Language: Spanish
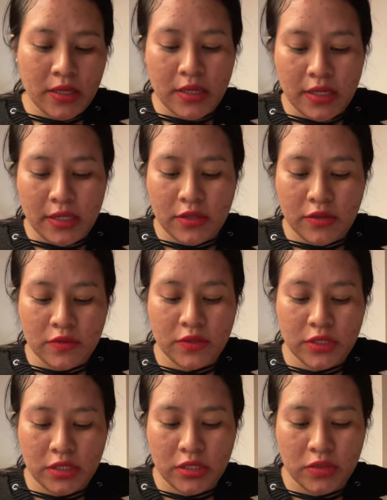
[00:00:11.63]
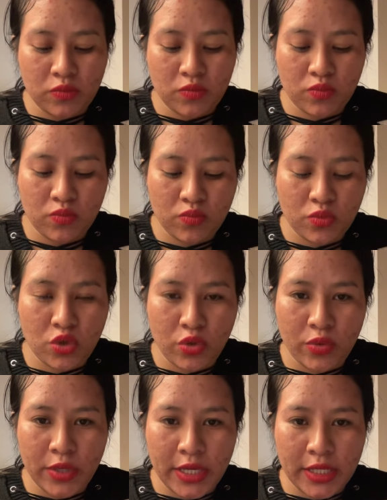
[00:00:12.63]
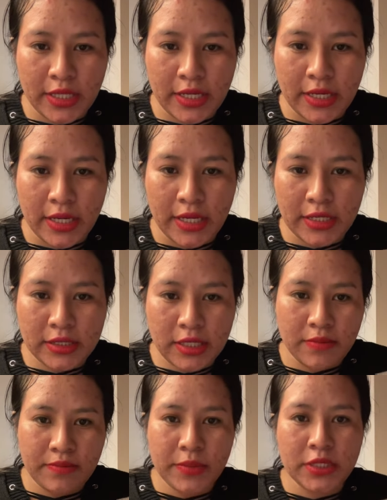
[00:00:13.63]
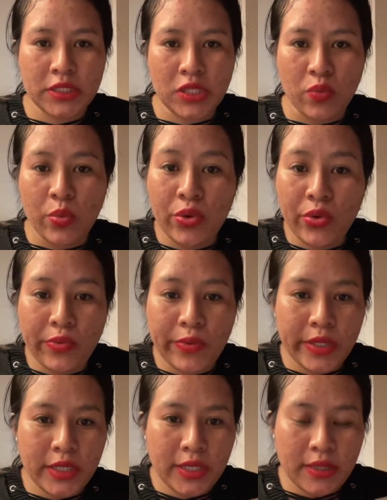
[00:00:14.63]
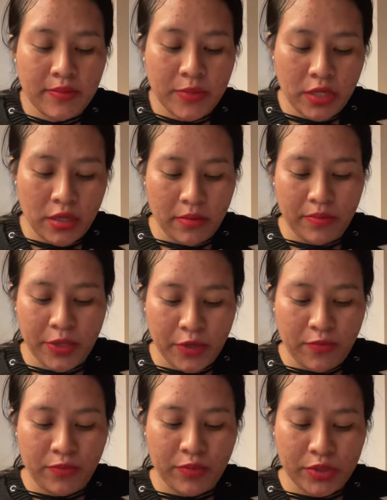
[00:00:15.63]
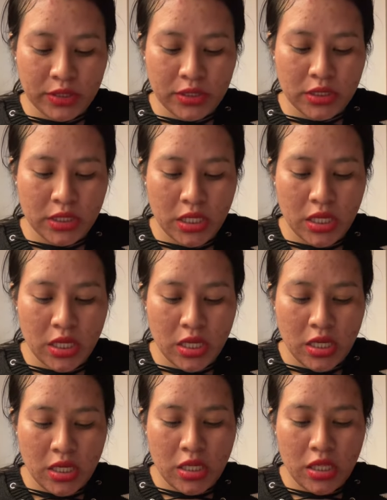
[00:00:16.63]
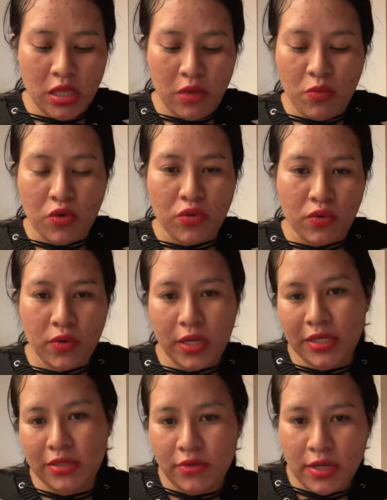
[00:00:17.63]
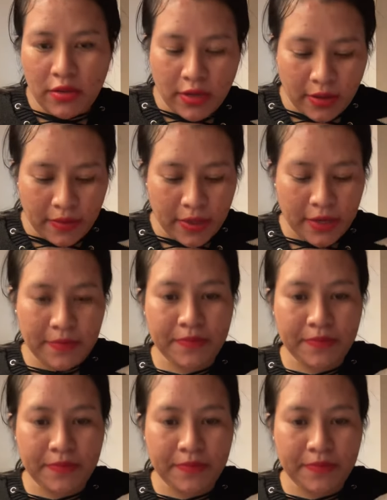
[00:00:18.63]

Entonces no voy a tirar la cáscara. Está un poco verde la piña, pero pues ni modo. Eso era lo que había.